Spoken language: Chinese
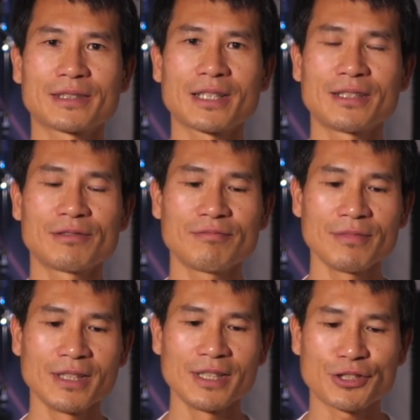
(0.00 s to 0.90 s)
但
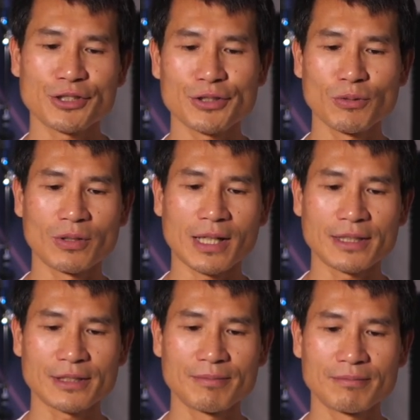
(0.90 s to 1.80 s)
其实我还
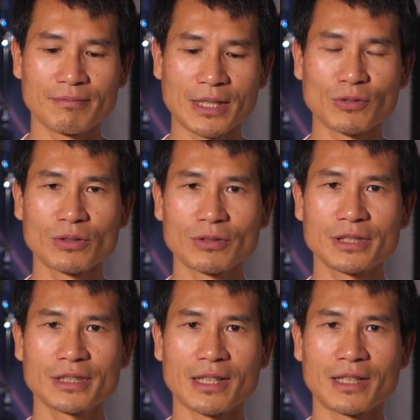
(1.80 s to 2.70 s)
是蛮多东
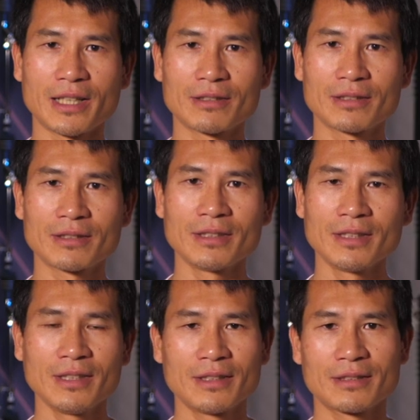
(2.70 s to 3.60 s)
西想聊的，
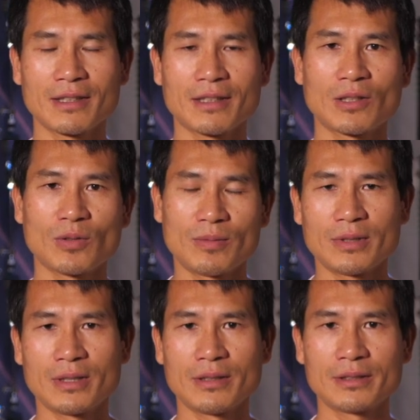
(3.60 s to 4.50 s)
那我
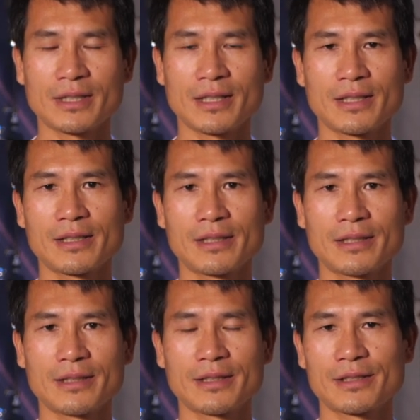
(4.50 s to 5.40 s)
们在
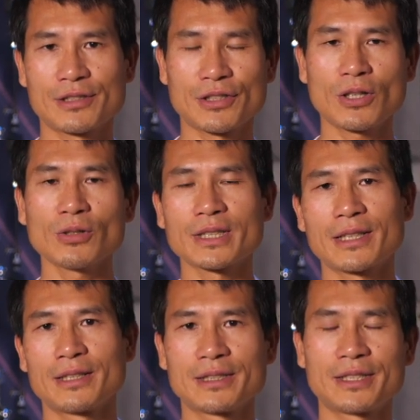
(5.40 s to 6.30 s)
之后再
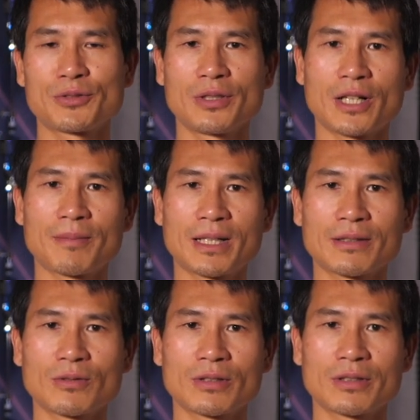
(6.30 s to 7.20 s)
继续聊吧。
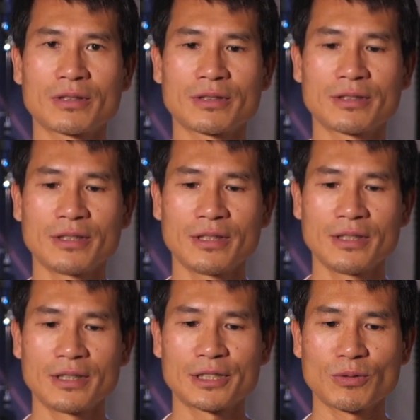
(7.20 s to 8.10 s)
我
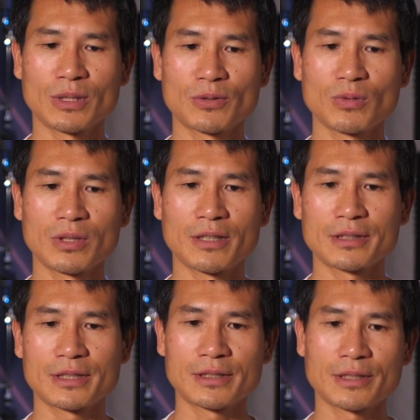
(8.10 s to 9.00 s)
希望多聊一
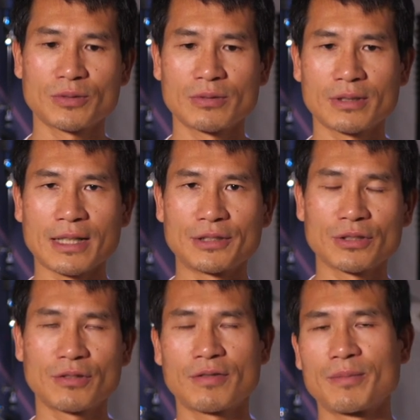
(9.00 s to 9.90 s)
些这种感
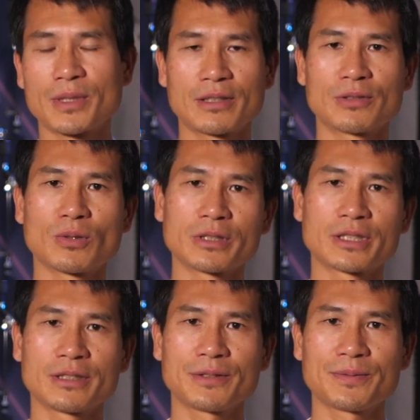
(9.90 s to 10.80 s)
受方面的东
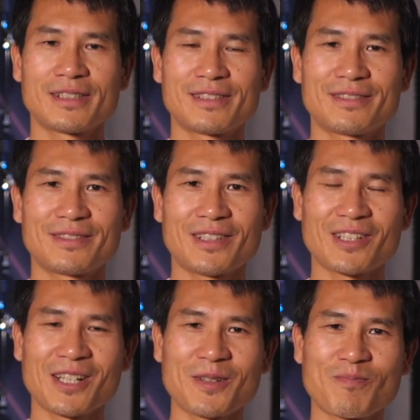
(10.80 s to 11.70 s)
西。
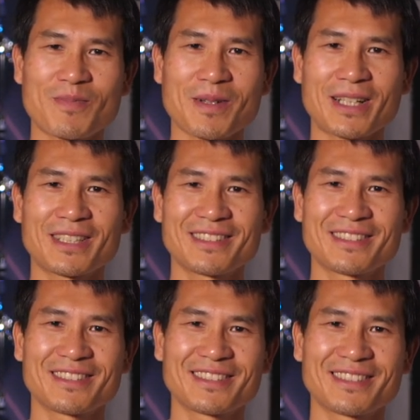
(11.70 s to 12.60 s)
OK， 拜
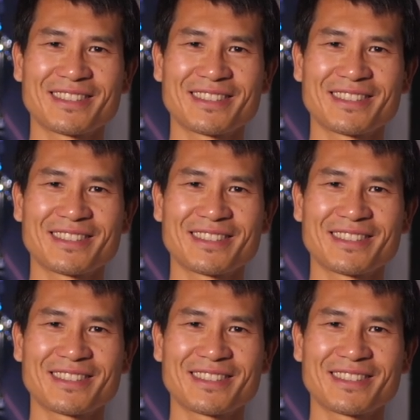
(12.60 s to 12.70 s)
拜。